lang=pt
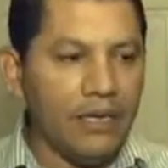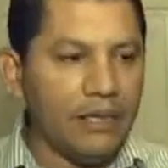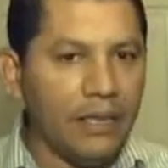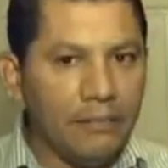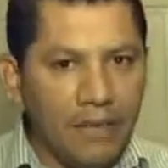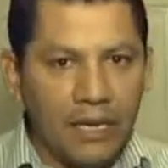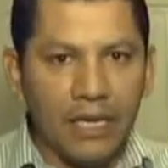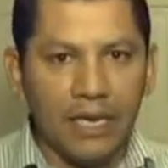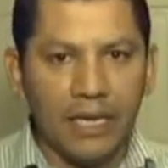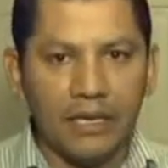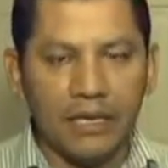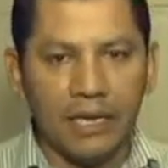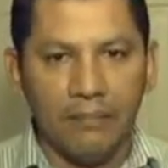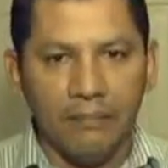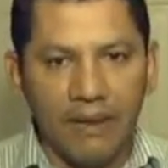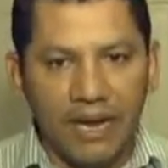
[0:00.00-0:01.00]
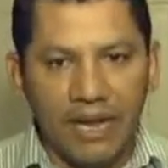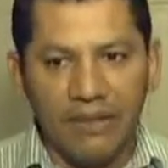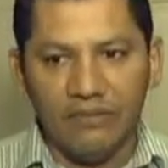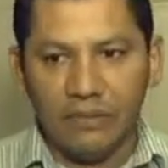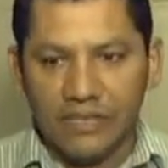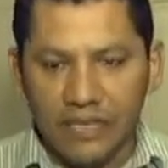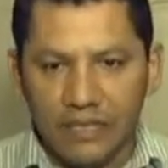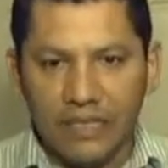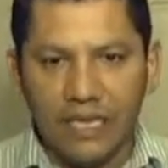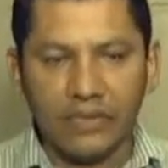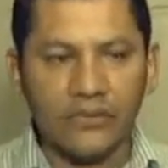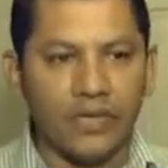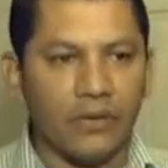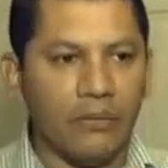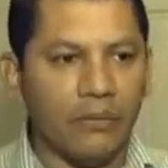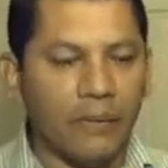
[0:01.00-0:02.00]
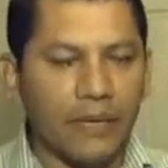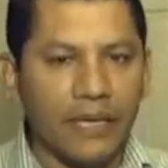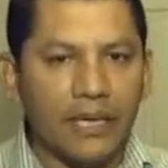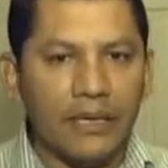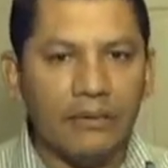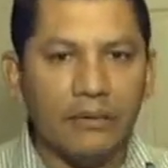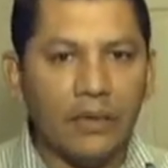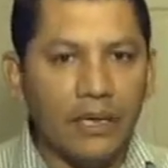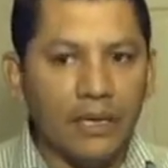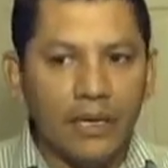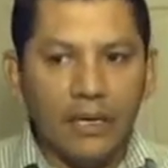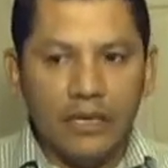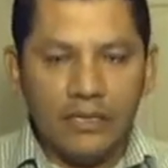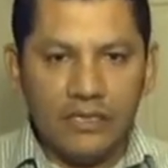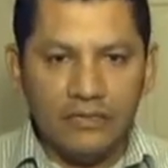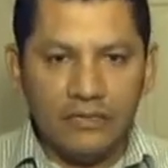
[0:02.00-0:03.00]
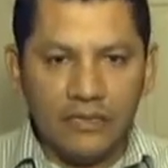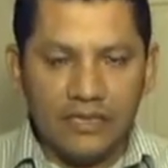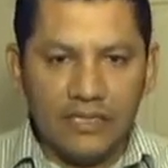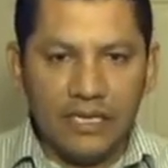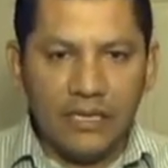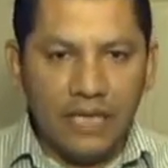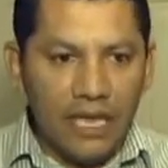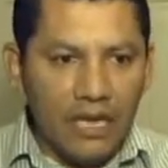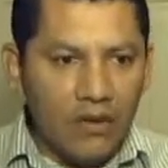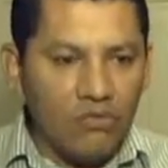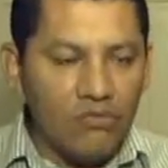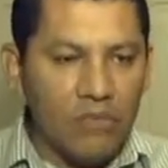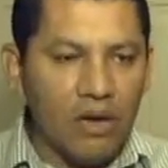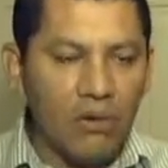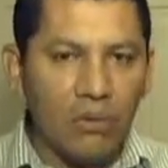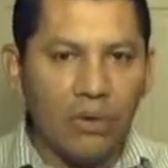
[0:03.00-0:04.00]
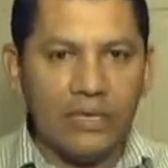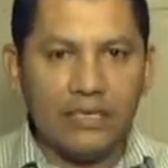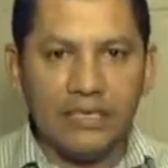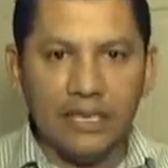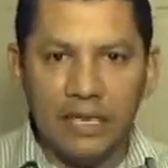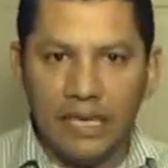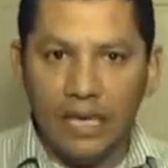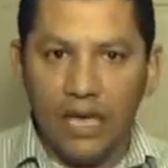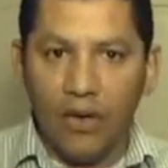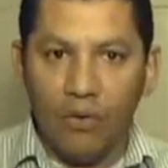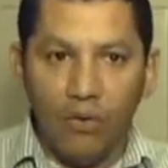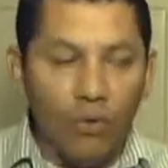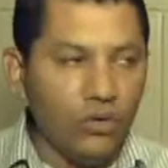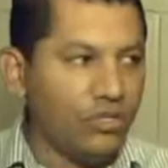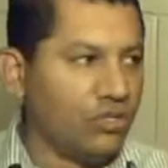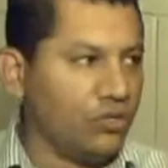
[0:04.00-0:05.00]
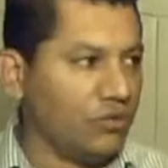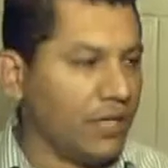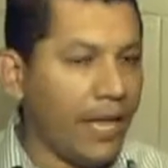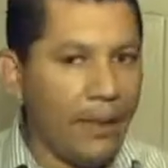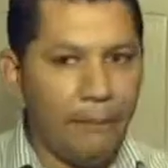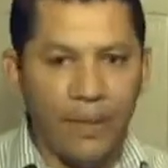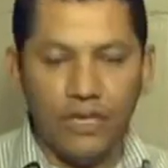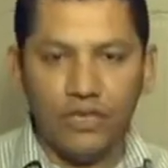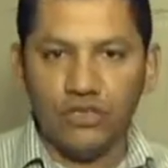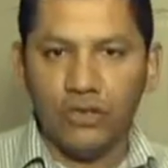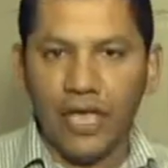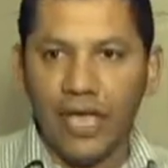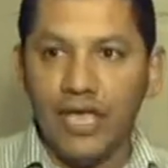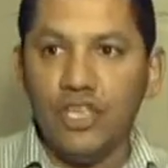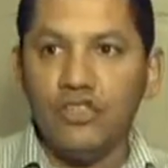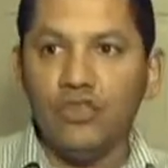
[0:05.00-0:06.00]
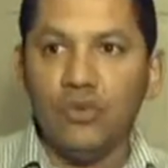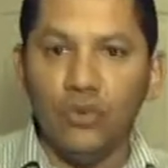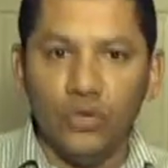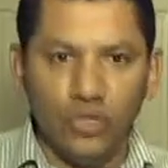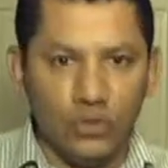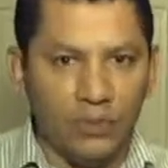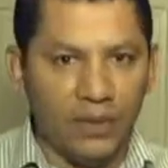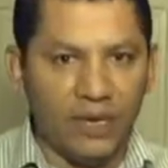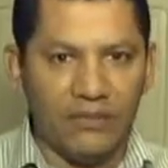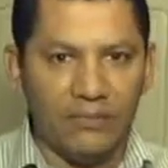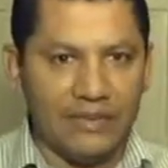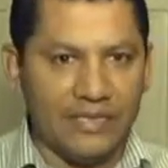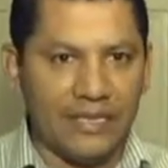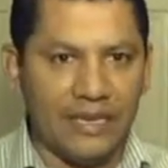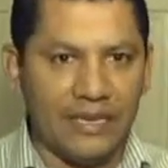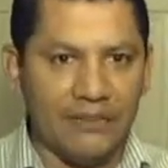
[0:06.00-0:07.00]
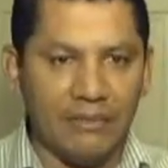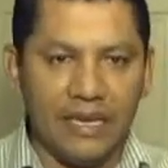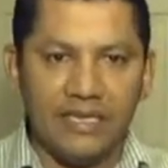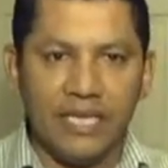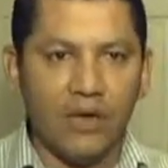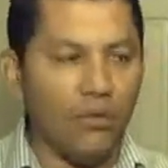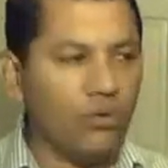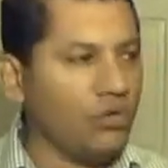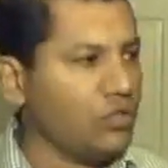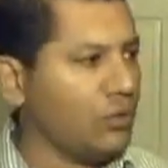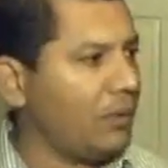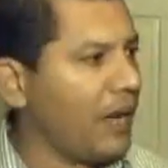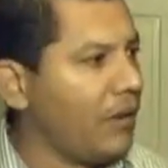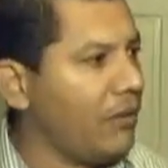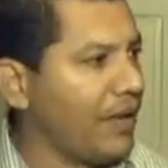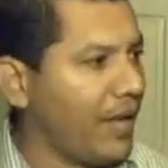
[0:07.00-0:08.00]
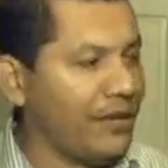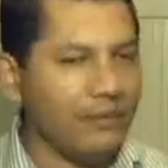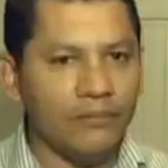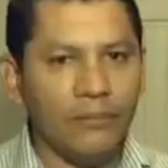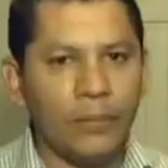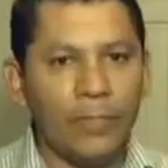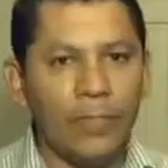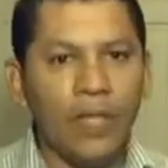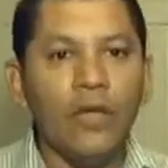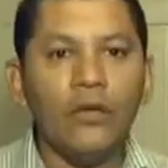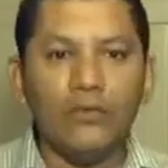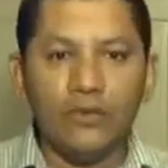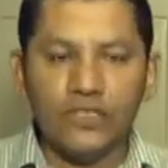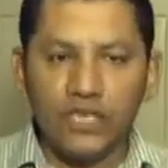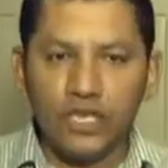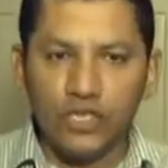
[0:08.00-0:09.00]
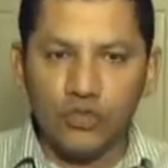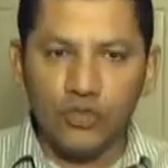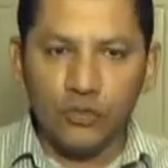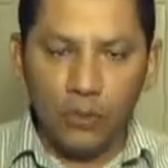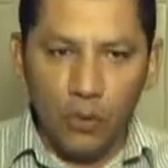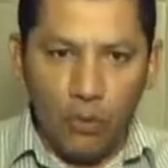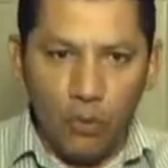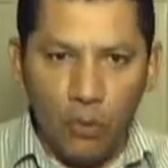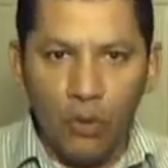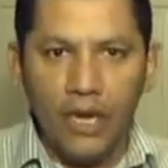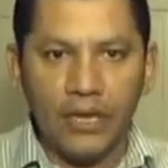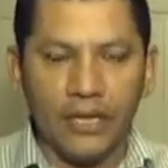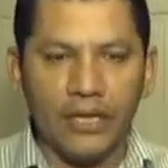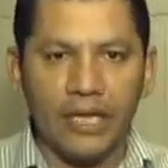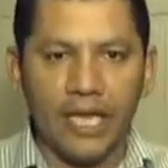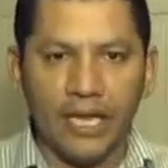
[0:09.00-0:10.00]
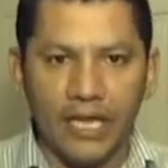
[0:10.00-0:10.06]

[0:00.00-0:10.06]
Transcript: E também querendo lembrar, você que está nos acompanhando, se você tem alguma coisa que é útil, de repente é inútil para você, mas é útil para alguém vocês nos procurem aqui na